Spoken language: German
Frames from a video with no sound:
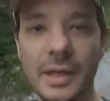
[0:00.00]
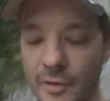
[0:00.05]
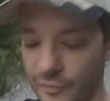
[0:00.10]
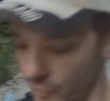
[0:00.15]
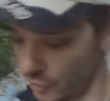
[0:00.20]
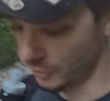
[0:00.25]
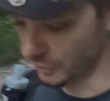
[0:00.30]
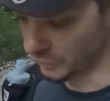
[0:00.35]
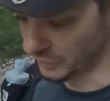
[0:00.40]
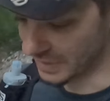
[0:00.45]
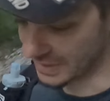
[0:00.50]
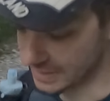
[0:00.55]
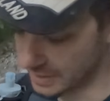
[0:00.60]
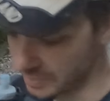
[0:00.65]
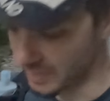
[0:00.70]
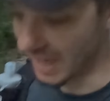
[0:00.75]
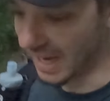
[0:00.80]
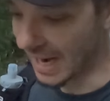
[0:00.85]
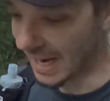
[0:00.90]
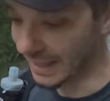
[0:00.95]
Ja, Freunde, und da
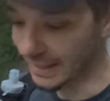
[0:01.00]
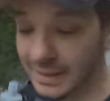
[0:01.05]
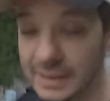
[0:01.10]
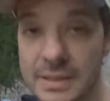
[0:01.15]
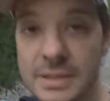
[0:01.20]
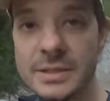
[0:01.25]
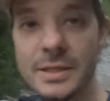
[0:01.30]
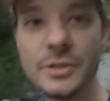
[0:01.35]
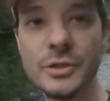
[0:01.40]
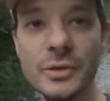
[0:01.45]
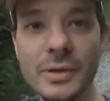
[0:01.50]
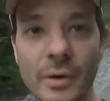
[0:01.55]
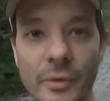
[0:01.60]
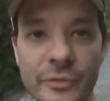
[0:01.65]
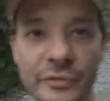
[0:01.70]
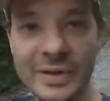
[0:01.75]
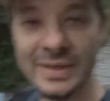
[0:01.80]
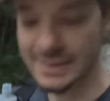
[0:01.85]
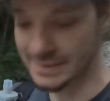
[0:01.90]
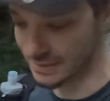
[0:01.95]
sind wir eigentlich jetzt schon
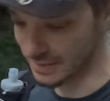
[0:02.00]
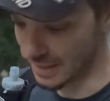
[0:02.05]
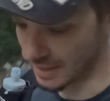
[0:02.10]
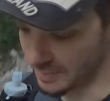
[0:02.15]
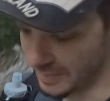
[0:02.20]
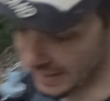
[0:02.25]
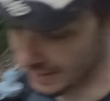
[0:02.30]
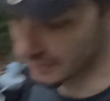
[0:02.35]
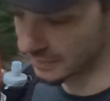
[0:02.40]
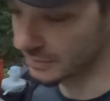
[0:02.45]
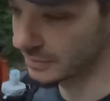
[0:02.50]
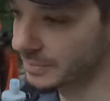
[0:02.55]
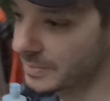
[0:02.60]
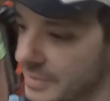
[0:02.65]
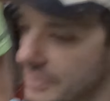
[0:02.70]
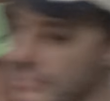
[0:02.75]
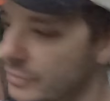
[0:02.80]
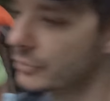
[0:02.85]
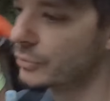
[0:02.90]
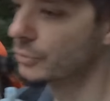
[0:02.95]
auch fast am Ende.
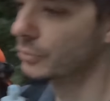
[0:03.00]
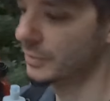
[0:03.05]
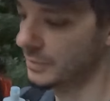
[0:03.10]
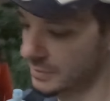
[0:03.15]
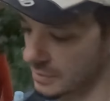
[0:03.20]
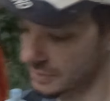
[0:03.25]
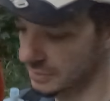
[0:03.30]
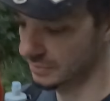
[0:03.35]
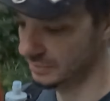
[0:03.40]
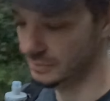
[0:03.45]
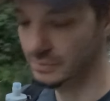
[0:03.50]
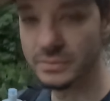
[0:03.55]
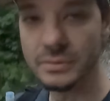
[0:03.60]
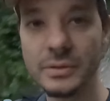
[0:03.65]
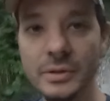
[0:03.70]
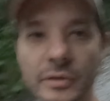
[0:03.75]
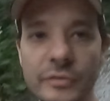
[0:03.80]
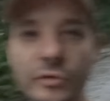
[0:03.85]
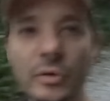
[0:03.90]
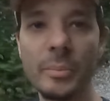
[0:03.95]
Wir sind so kurz
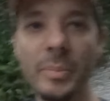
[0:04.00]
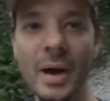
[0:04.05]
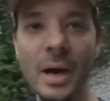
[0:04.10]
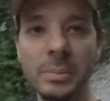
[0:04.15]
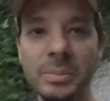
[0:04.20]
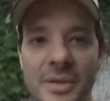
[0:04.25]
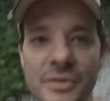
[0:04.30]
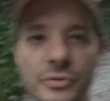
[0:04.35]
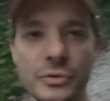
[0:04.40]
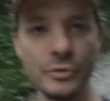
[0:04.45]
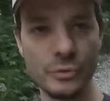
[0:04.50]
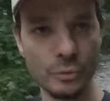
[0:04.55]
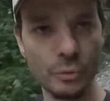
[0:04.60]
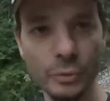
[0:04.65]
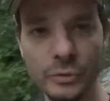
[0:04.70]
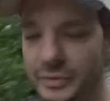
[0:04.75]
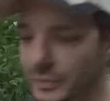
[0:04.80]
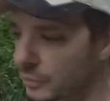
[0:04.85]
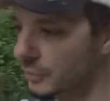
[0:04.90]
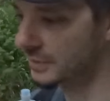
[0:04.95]
vom Parkplatz, oder also so
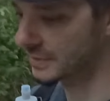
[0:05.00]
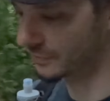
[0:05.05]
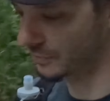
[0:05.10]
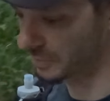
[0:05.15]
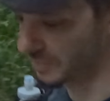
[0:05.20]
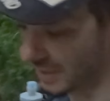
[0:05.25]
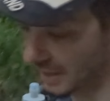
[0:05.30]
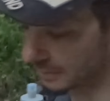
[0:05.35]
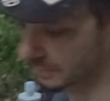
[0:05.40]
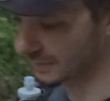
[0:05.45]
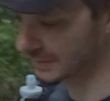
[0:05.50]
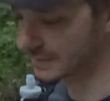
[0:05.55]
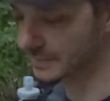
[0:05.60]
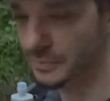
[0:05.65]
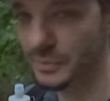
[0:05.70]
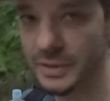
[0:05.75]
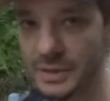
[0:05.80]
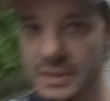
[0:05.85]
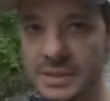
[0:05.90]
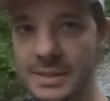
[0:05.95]
gut wie kurz vom Parkplatz,
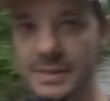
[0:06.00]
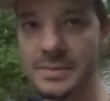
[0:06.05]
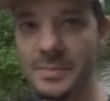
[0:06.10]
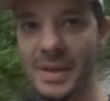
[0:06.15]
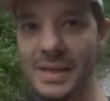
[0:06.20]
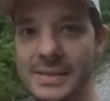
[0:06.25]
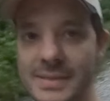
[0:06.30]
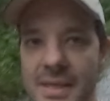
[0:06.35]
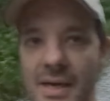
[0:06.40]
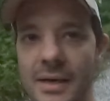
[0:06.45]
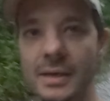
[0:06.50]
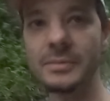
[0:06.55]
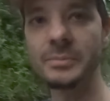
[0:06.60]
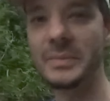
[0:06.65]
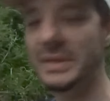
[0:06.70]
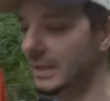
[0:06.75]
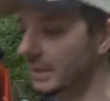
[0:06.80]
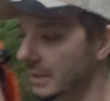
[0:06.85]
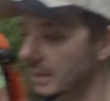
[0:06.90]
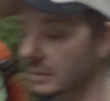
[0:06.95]
würde ich jetzt mal sagen.
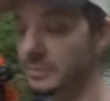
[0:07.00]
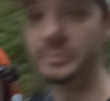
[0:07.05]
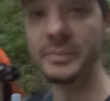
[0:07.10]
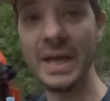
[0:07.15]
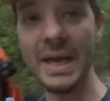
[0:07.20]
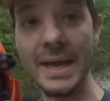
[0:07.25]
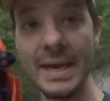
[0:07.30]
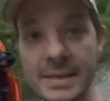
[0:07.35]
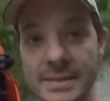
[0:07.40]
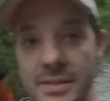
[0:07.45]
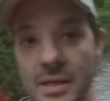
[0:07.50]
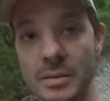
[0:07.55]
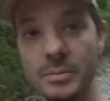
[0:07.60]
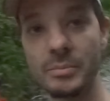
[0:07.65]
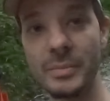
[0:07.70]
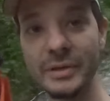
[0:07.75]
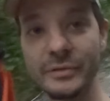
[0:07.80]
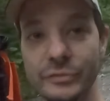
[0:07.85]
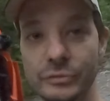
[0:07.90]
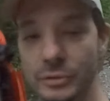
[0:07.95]
Ähm, er ist ja
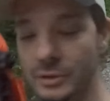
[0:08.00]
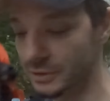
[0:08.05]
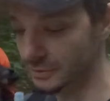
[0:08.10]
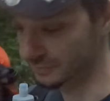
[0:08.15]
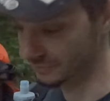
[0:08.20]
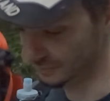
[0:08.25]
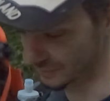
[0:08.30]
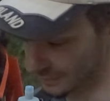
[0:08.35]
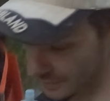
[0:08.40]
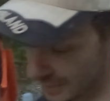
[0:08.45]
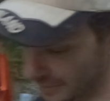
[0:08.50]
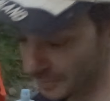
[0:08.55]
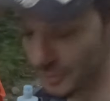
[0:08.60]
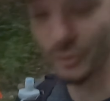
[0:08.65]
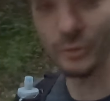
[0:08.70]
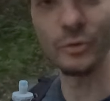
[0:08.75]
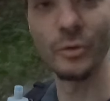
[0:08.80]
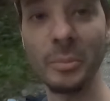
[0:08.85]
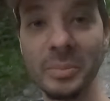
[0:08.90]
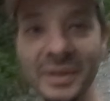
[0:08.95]
mein Führer und ich habe
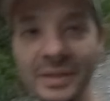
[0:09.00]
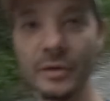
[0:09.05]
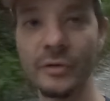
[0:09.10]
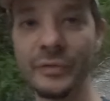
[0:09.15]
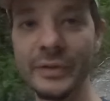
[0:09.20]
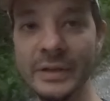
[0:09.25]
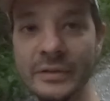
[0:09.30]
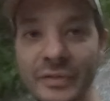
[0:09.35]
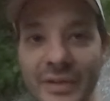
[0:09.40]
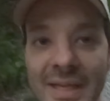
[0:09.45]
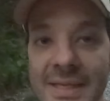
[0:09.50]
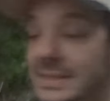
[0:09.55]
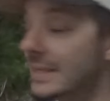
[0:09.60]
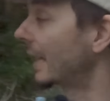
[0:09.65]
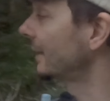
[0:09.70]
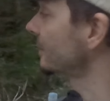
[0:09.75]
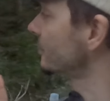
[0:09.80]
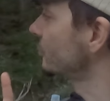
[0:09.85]
mich heute komplett auf ihn verlassen.